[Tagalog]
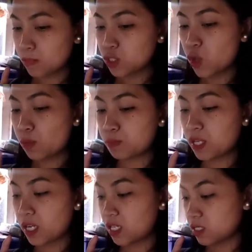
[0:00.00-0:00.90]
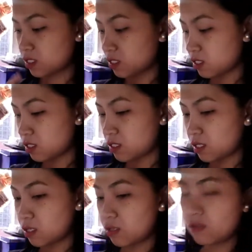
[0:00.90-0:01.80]
soft drinks.
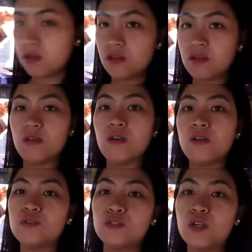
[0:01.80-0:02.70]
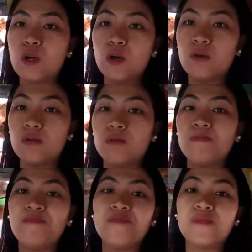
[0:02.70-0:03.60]
So,
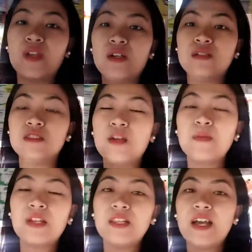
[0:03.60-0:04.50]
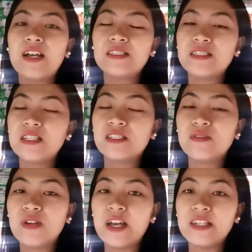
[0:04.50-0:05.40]
sobrang lakas
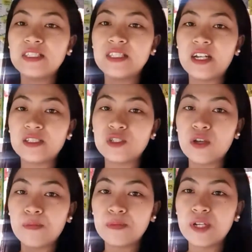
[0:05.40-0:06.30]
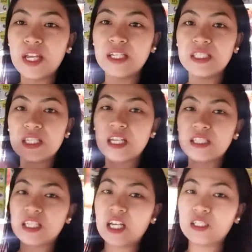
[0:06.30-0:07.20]
dito guys ng soft drinks
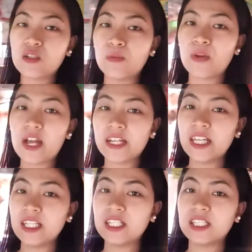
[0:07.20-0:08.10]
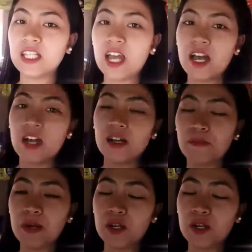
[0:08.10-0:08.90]
kasi sobrang init ng